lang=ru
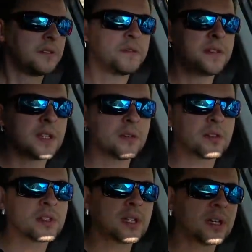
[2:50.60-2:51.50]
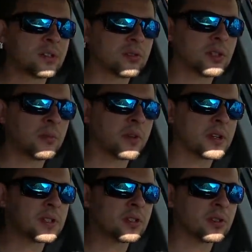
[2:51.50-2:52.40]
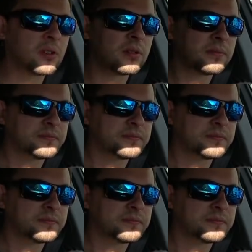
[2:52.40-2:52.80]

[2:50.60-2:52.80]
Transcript: Фиг его знает, что там произошло.